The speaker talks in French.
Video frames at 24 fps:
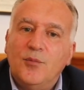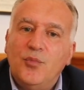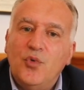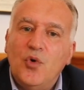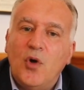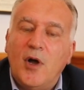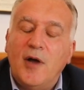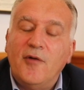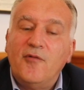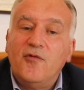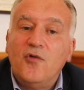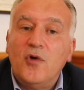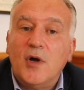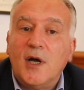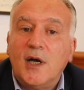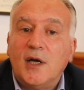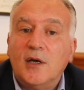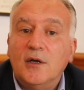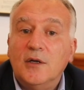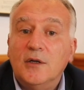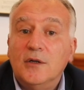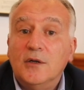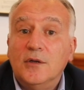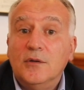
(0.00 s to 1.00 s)
pour
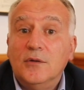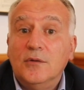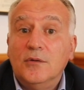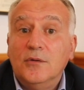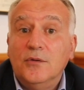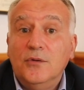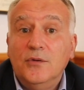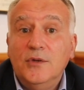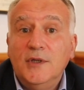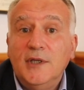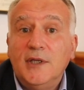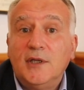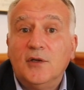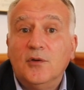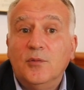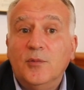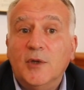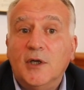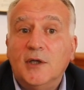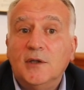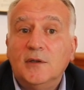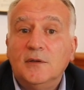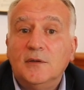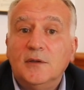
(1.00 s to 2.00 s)
avoir
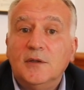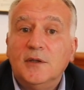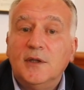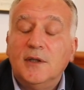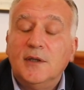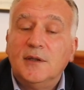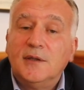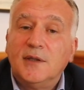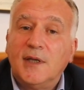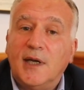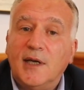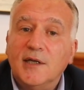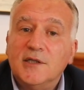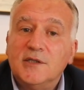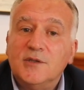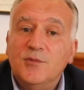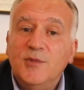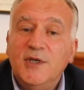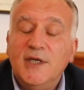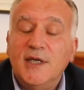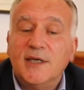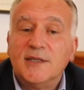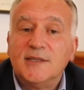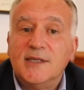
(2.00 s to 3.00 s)
uniquement
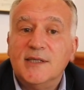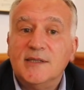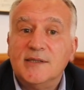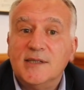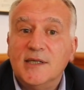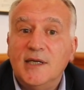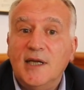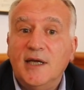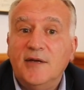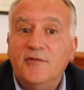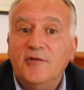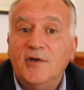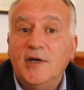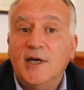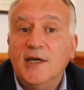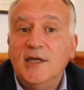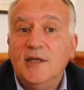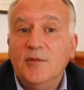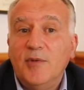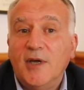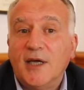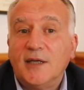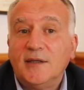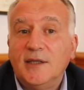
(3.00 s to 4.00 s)
transmis à ses élèves la
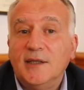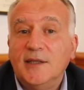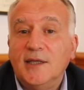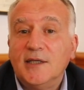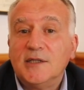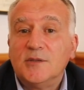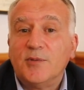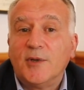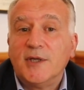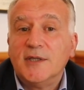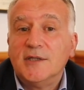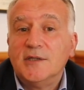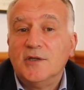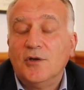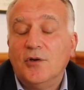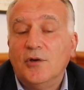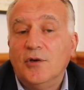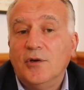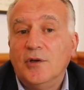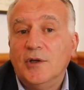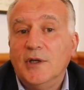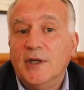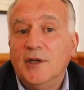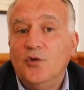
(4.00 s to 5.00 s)
liberté
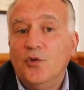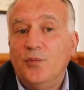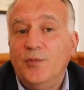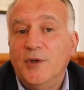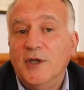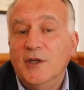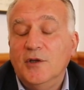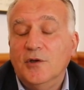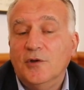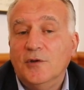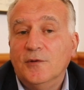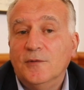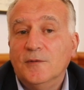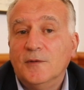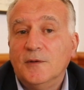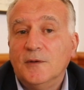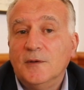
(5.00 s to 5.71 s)
d'expression et d'opinion.